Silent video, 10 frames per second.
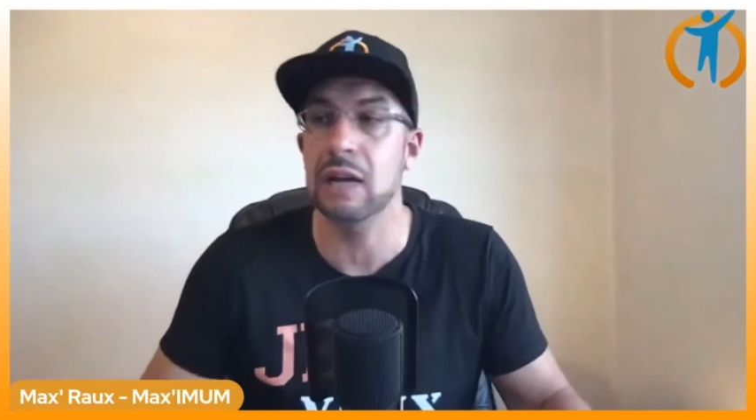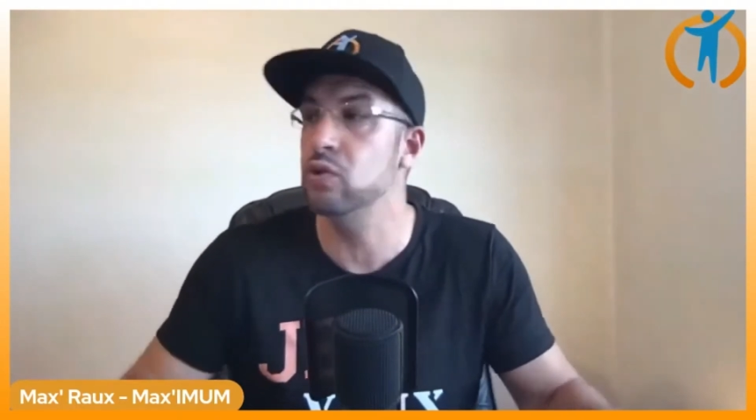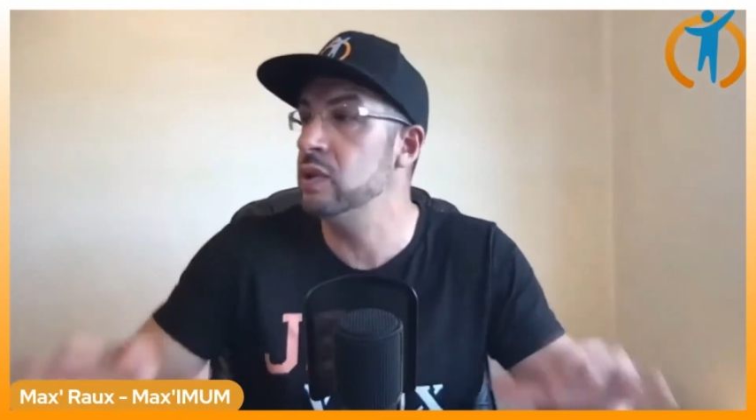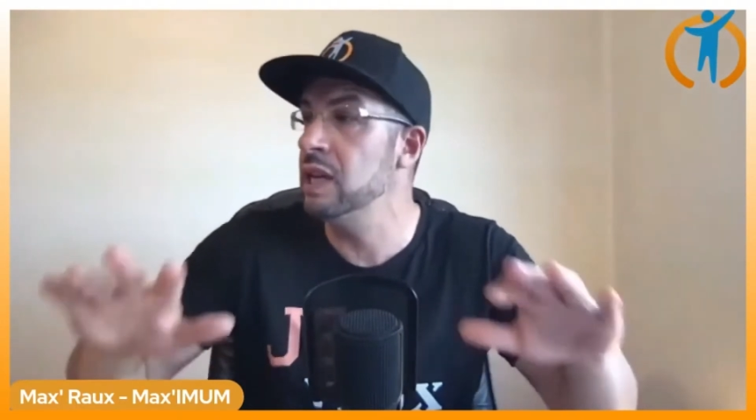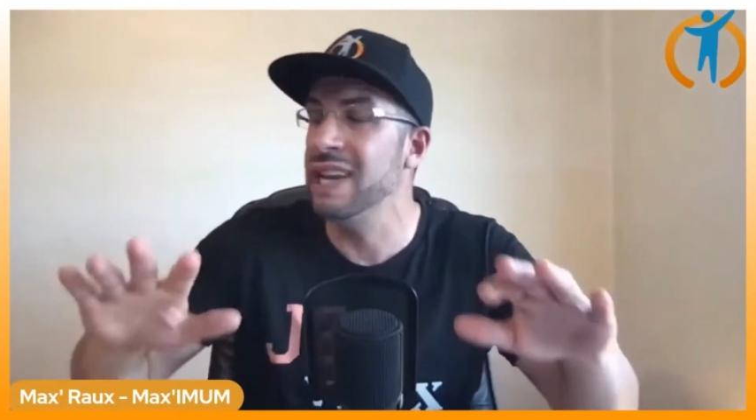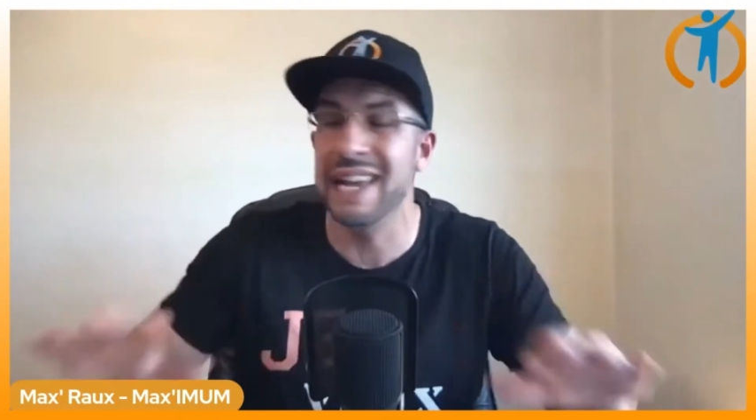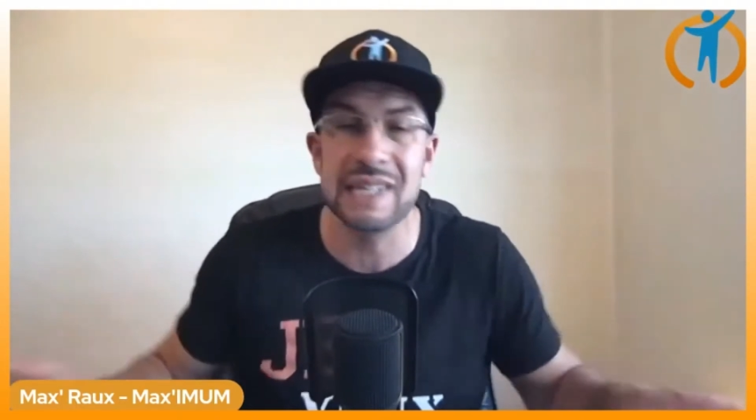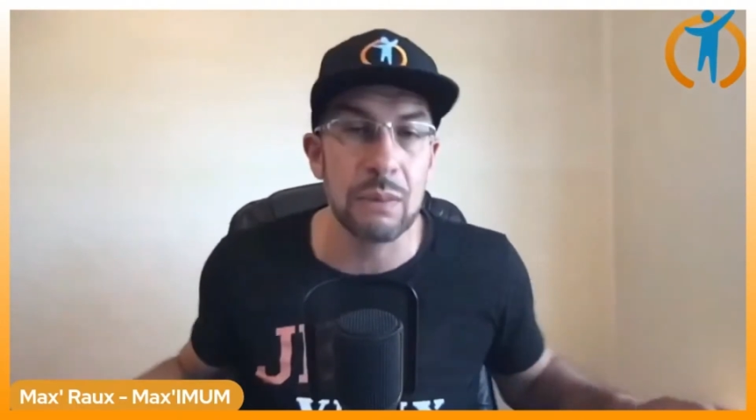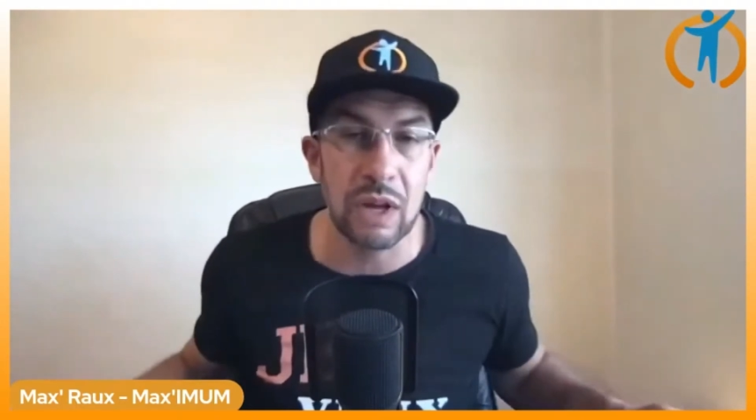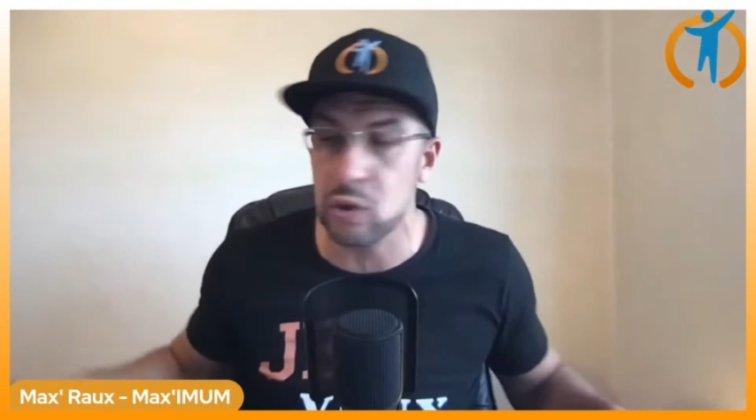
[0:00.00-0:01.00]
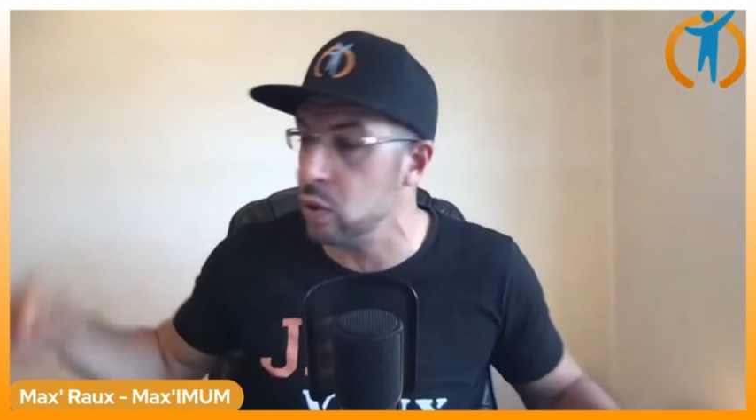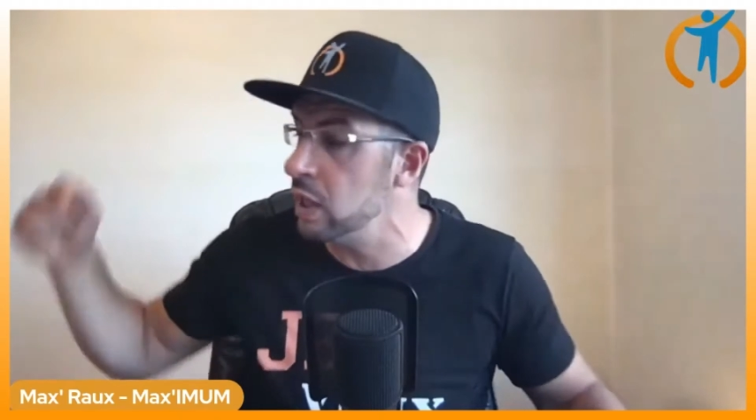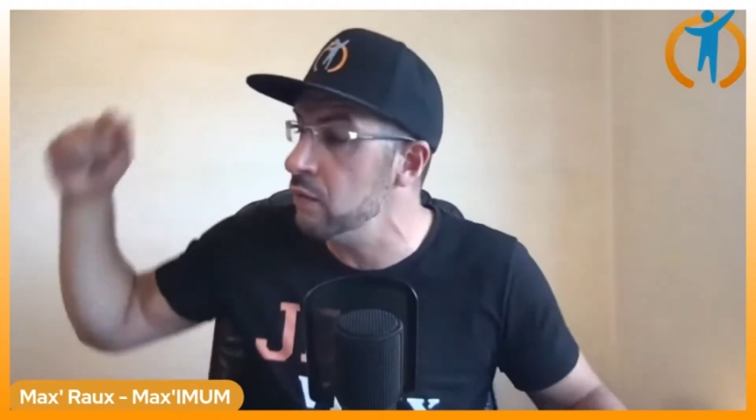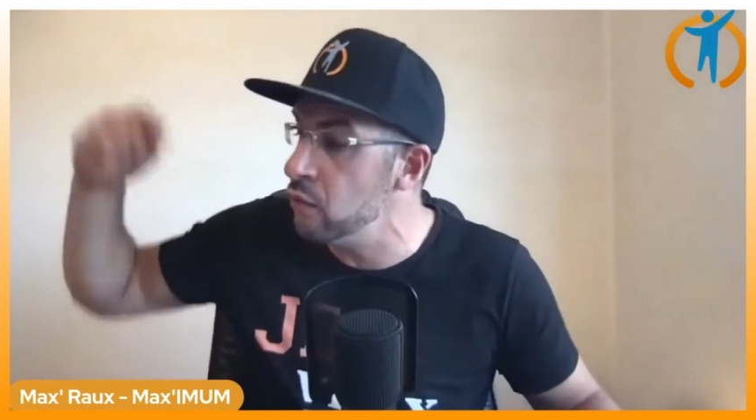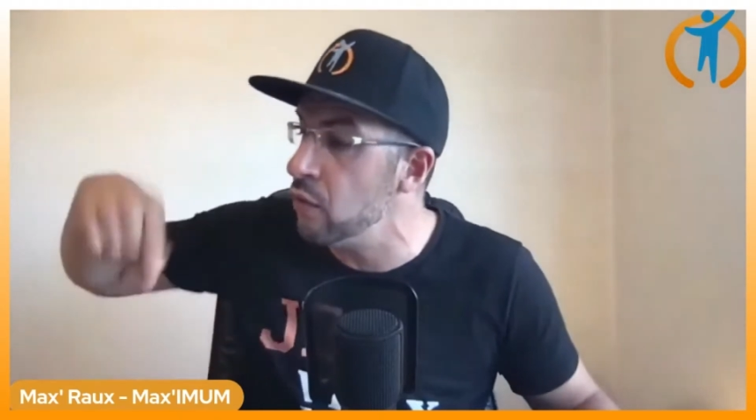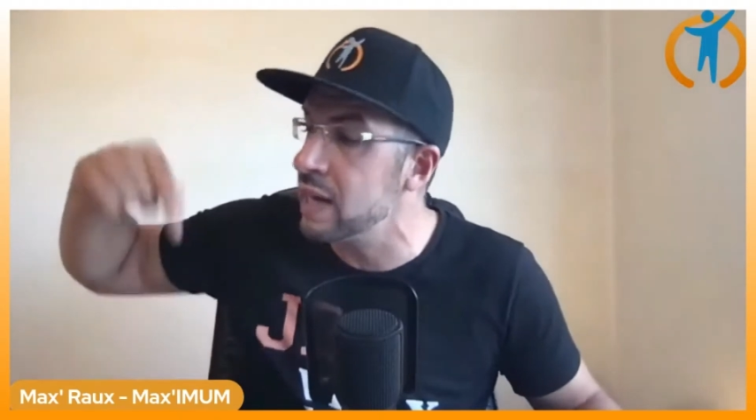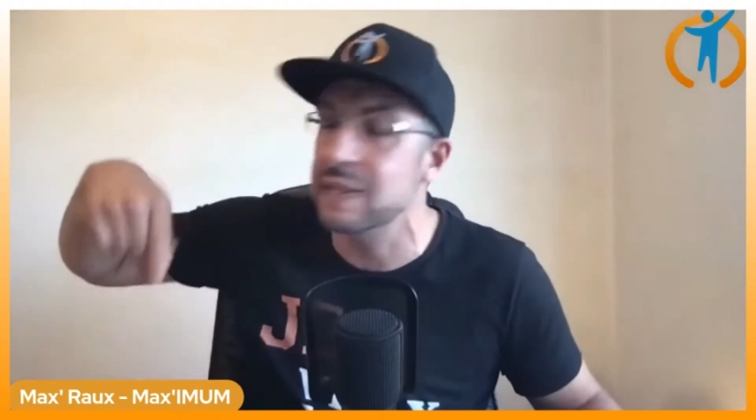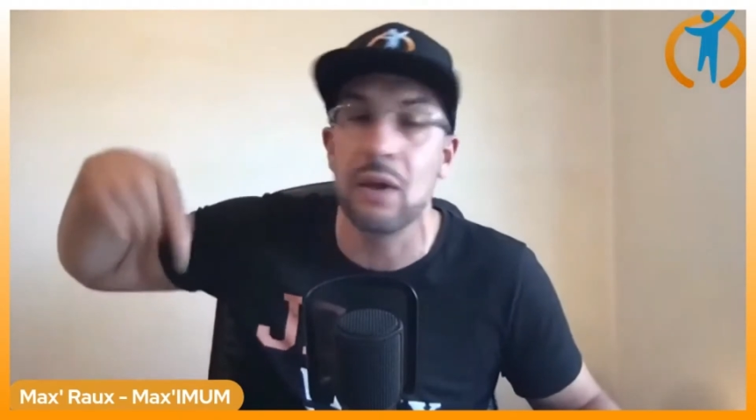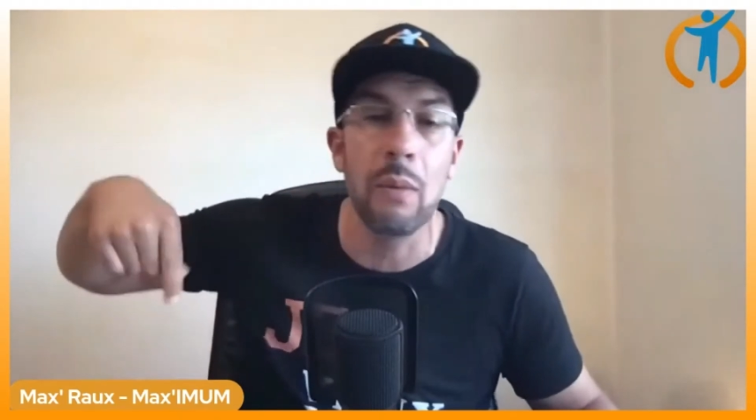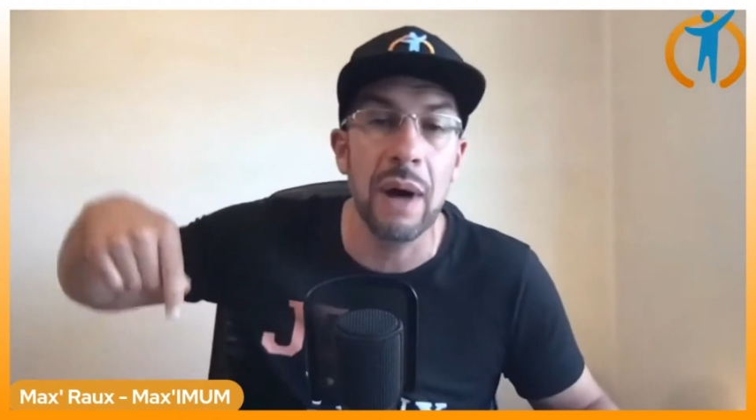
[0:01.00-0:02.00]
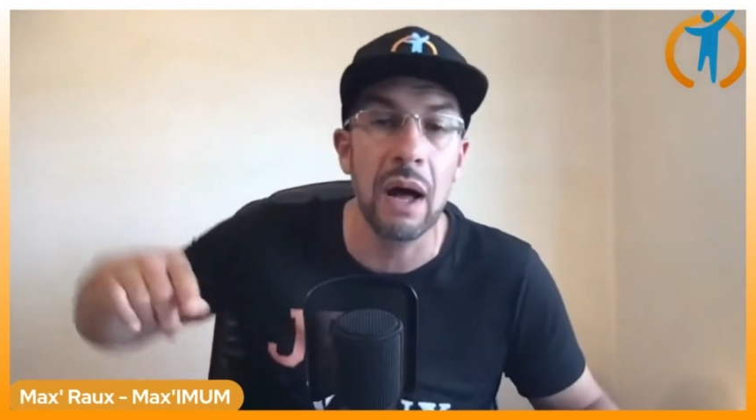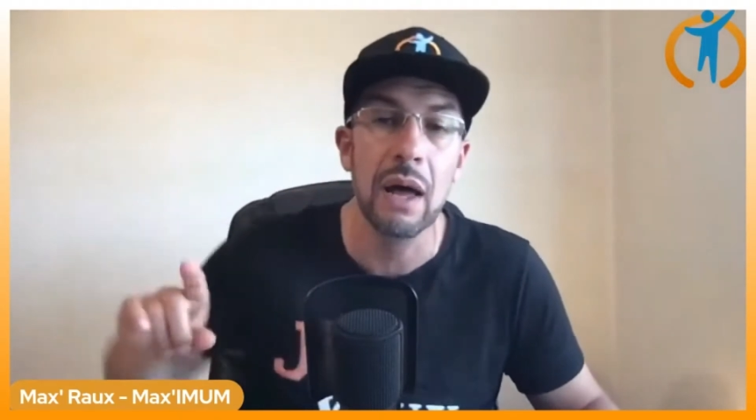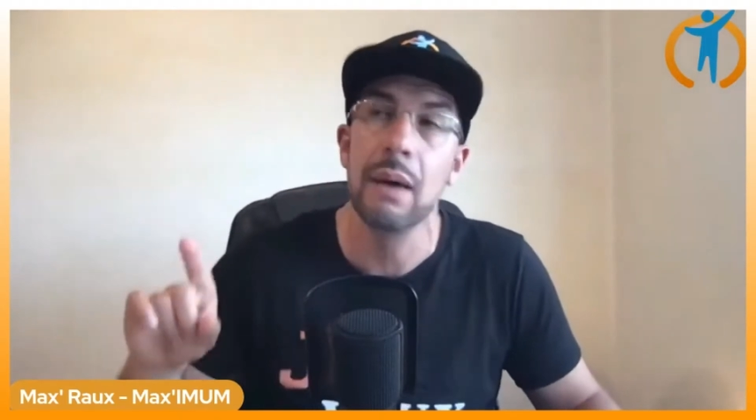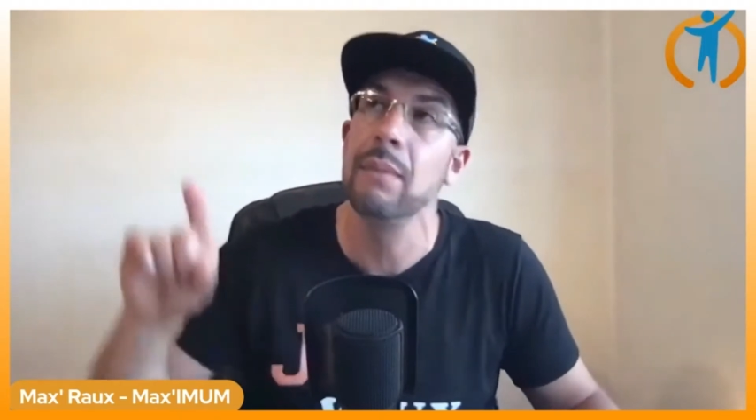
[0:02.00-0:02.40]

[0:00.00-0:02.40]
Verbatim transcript: Tu dis, laissez-moi tranquille. Vous, vous restez en bas,